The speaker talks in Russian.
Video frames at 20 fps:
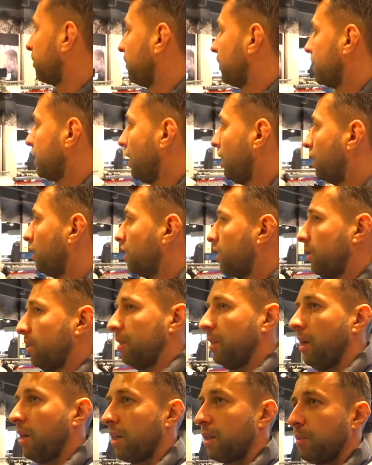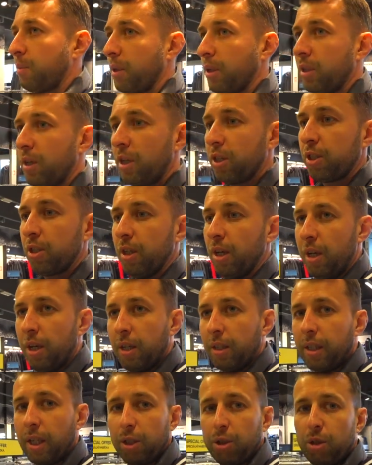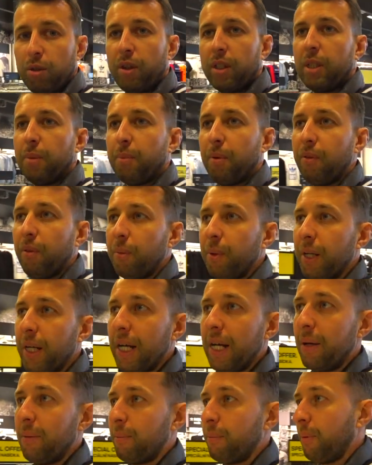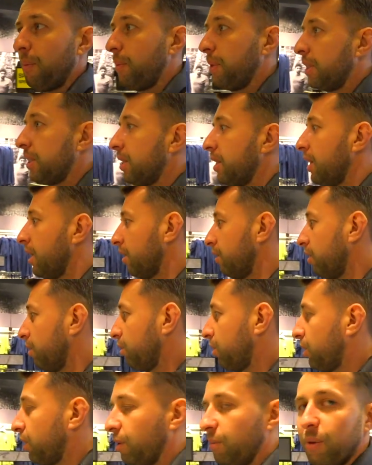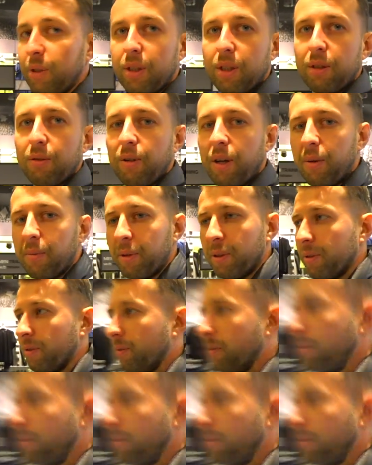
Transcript: Специальная цена, распродажи. Так что давайте повыбираем, поприцениваемся вместе с вами.